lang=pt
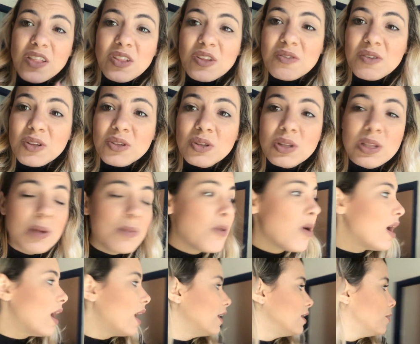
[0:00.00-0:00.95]
Tô vendo toda
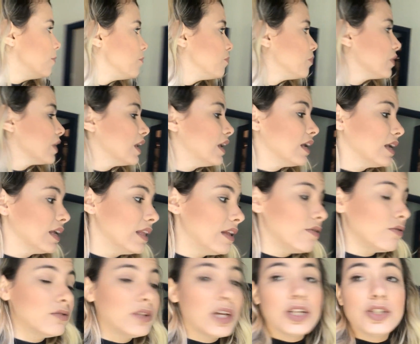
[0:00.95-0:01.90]
borrada. Que dá
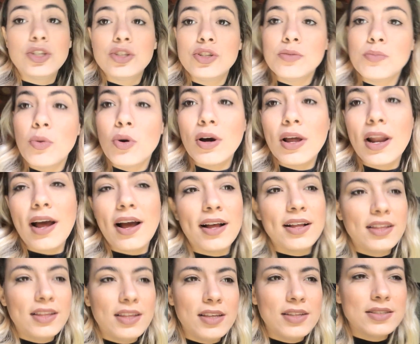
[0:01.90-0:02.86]
vontade de morar
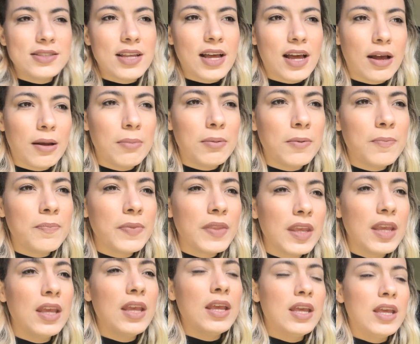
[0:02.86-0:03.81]
aqui, sabe?
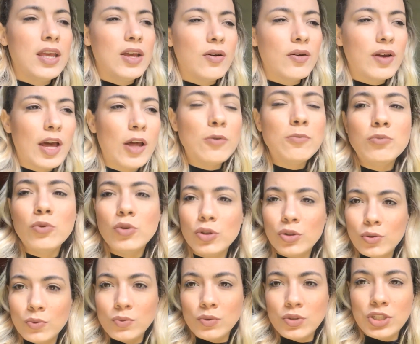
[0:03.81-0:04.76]
Eu quero
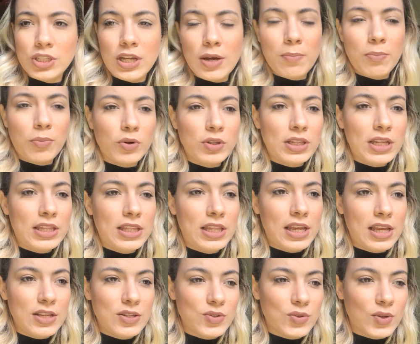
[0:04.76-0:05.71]
muito um dia poder
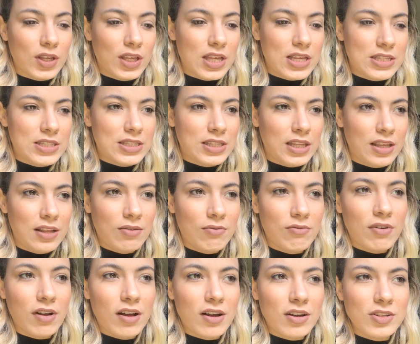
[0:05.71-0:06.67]
ter isso aqui assim,
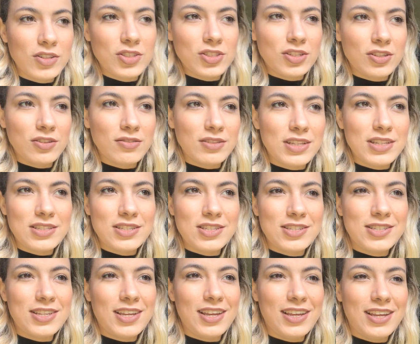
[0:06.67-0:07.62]
um cantinho desse
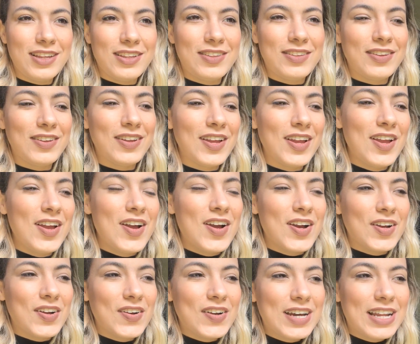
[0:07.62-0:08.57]
jeito,
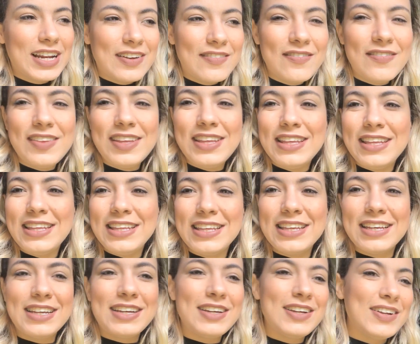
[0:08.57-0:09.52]
com
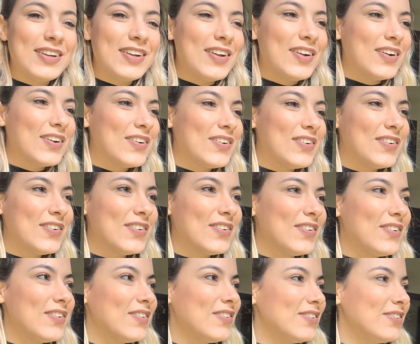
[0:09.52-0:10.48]
graminha, com.
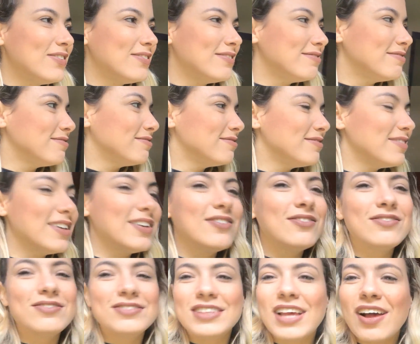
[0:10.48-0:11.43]
com
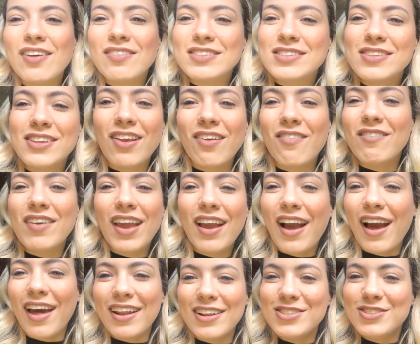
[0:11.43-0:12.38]
sabe, assim, bem
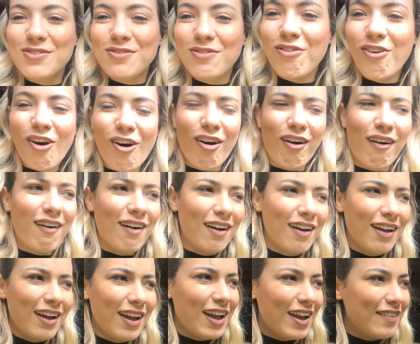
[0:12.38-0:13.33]
cara de vó.
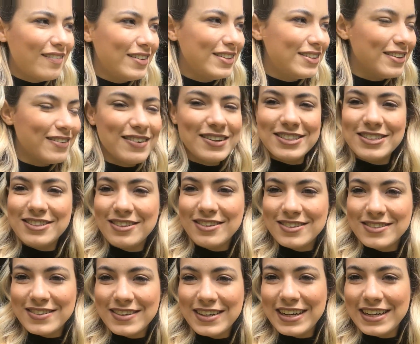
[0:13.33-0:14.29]
É muito
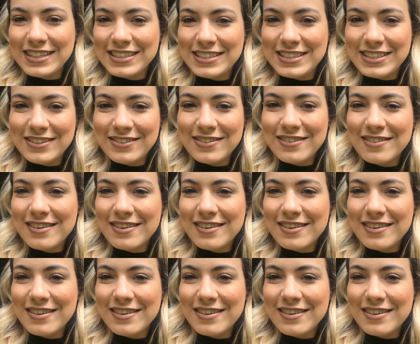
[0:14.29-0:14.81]
gostoso um cantinho